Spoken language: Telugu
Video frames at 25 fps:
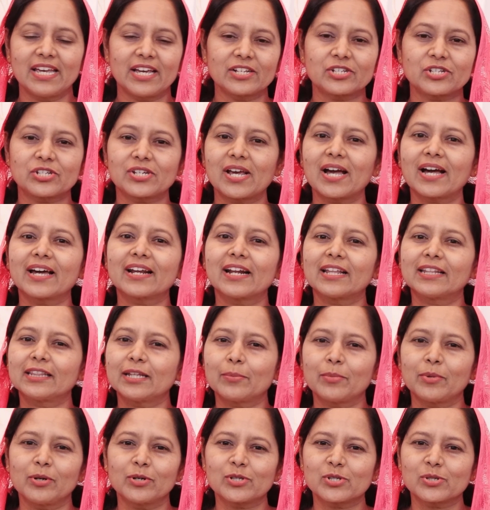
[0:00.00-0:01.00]
యశ్యా
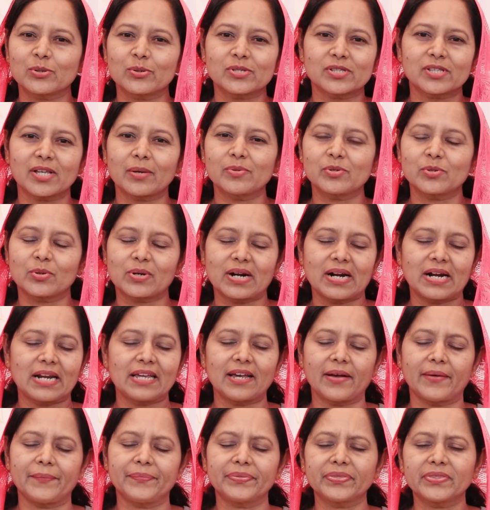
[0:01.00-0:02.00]
గ్రంథంలో చూస్తాం
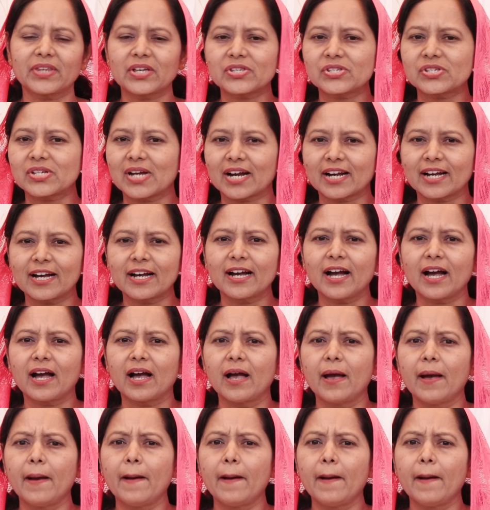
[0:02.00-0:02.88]
చూడండి ఎంత చక్కగా